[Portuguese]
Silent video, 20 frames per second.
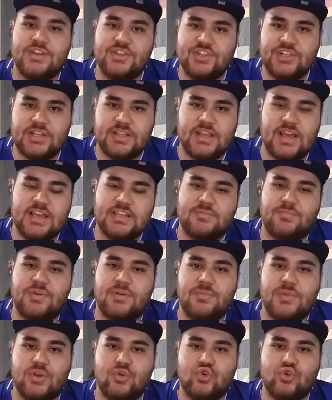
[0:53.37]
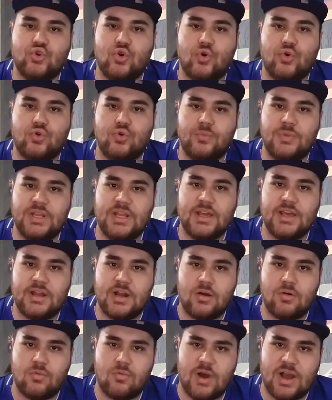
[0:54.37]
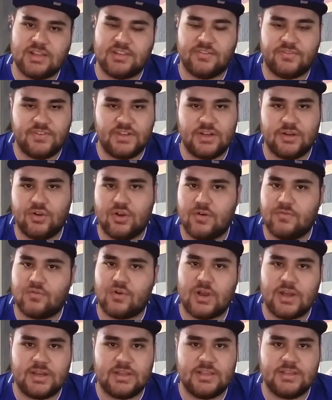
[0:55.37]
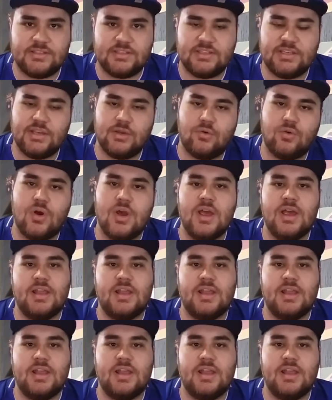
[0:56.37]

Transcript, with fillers: dia 10 primeiro jogo no Mineirão, quarta-feira 9:45,